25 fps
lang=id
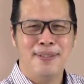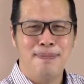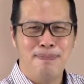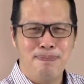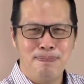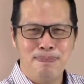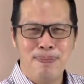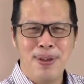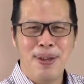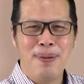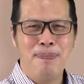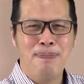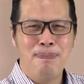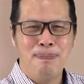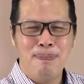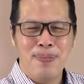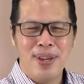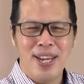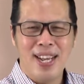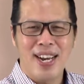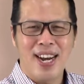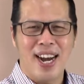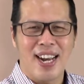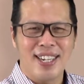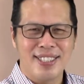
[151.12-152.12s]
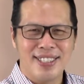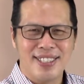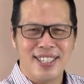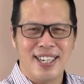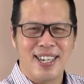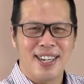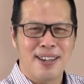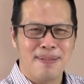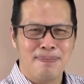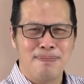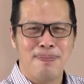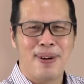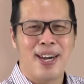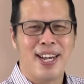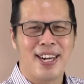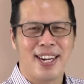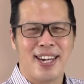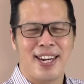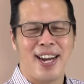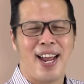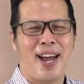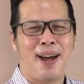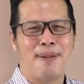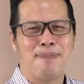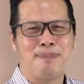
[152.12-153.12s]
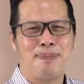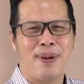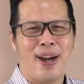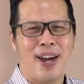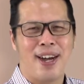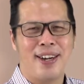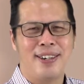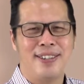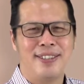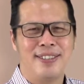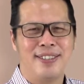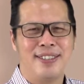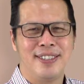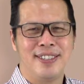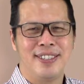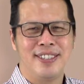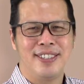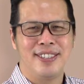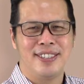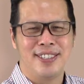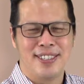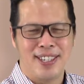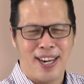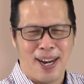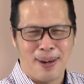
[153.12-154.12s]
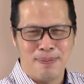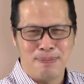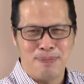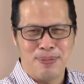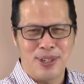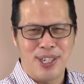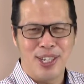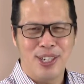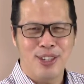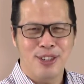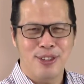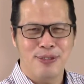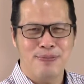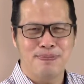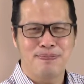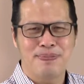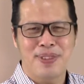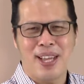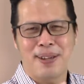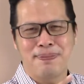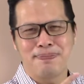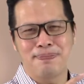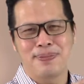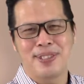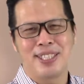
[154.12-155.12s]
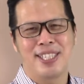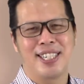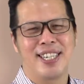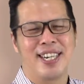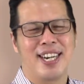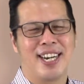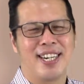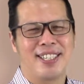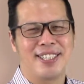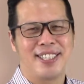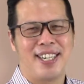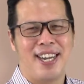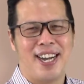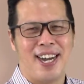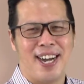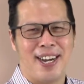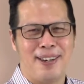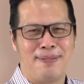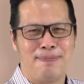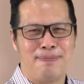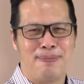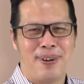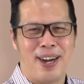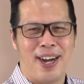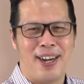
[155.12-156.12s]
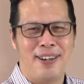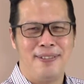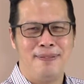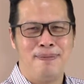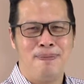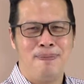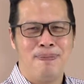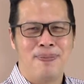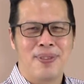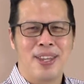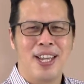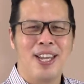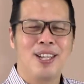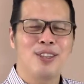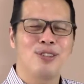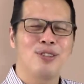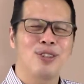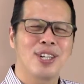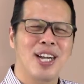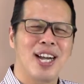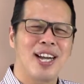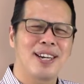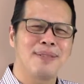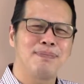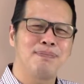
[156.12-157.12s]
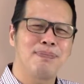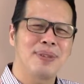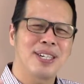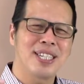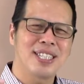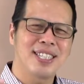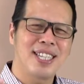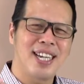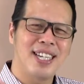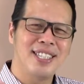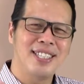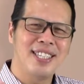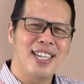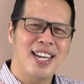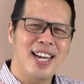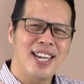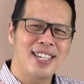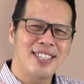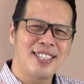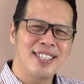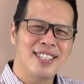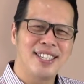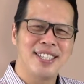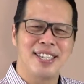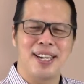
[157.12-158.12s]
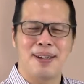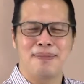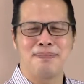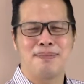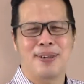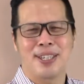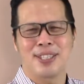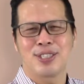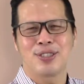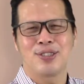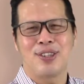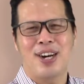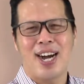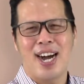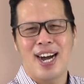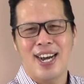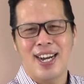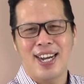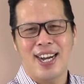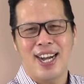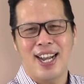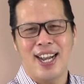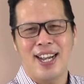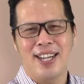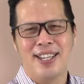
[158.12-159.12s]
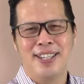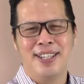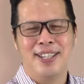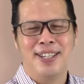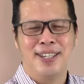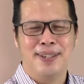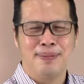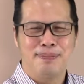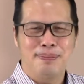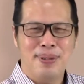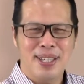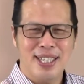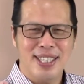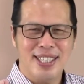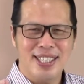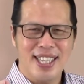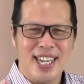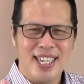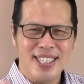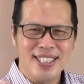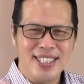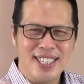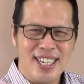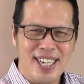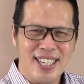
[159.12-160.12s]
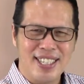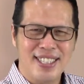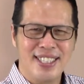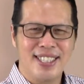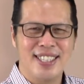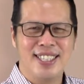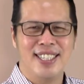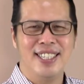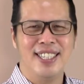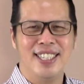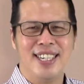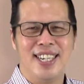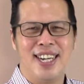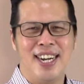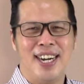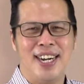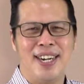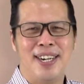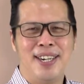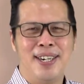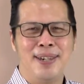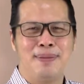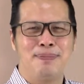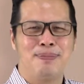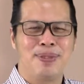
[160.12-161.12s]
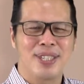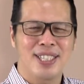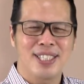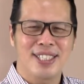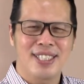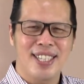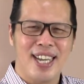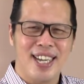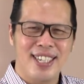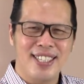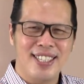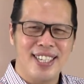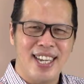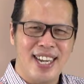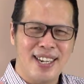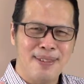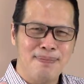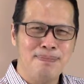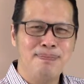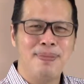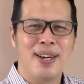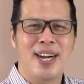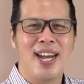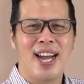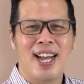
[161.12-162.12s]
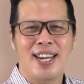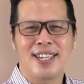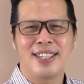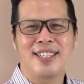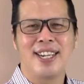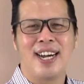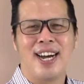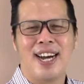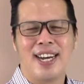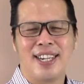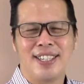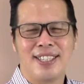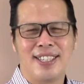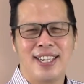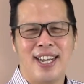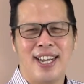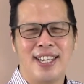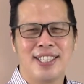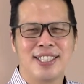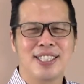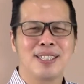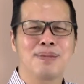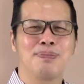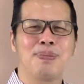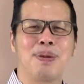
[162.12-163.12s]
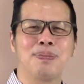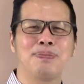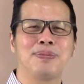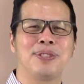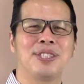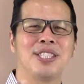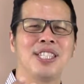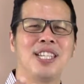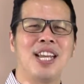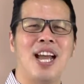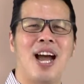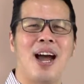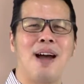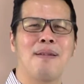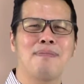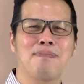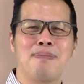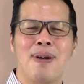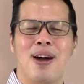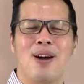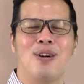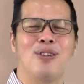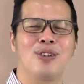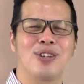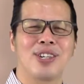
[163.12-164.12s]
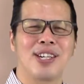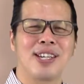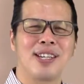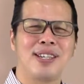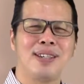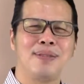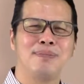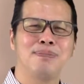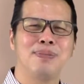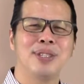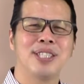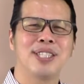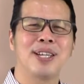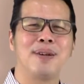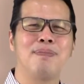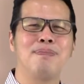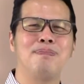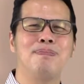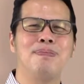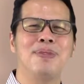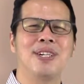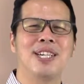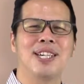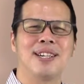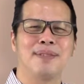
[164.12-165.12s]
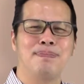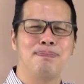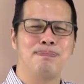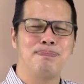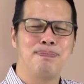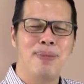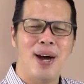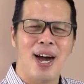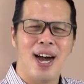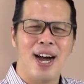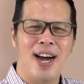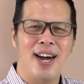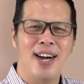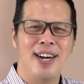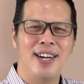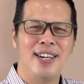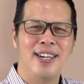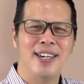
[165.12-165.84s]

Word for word: mimpi Raja kemarin apa dan berikut tafsirannya apa. Itu kan pertanyaan tidak masuk akal, pertanyaan gila, pertanyaan mengada-ada. Sebab siapa orang yang bisa menebak